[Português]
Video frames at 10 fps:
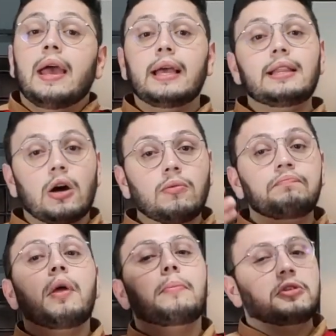Então,
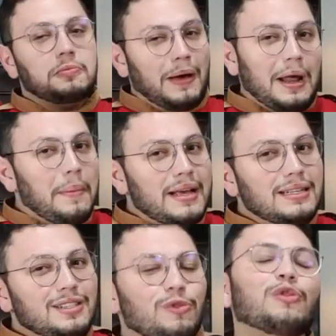meus
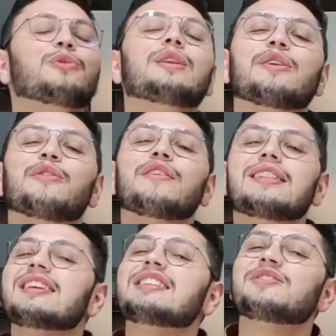parabéns, futura
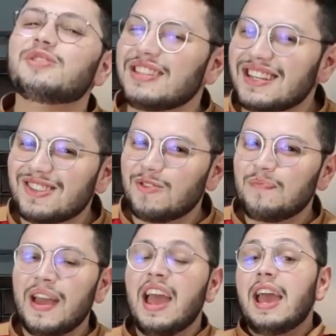confeiteira de sucesso.
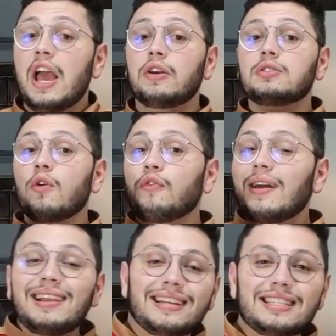Eu estou
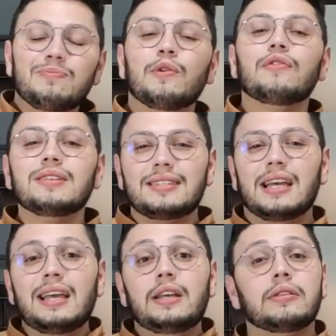feliz por
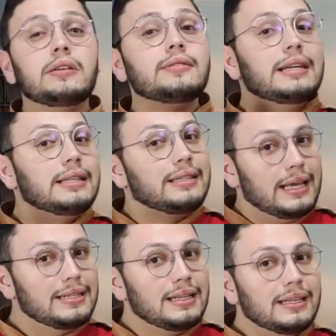você e eu tenho
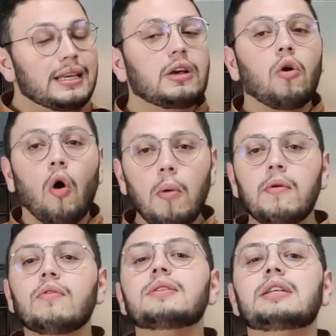certeza que,
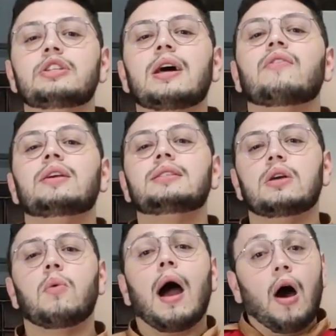como você já
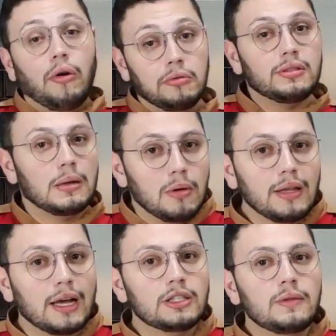venceu a
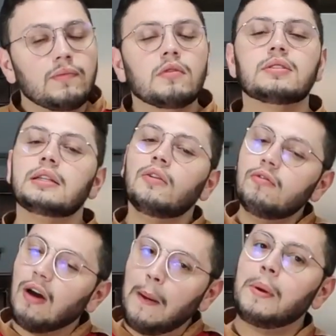autossabotagem, você não
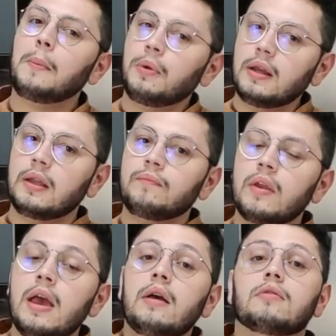vai parar por aqui.
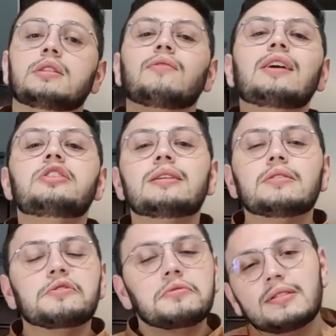Você vai em
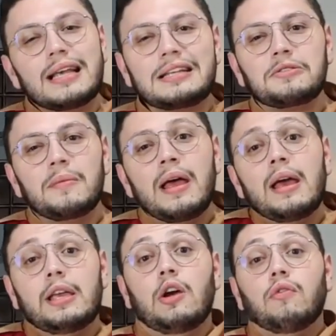direção ao sucesso
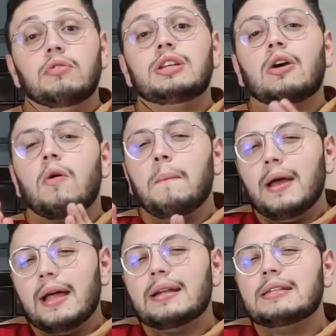e eu vou te
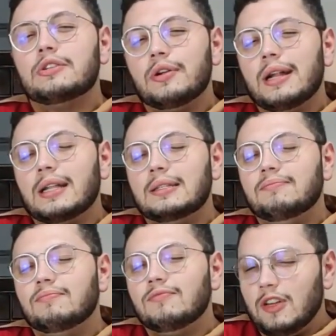acompanhar nessa jornada.
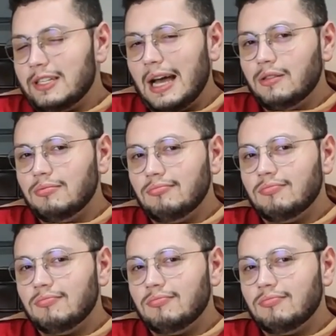Fechado?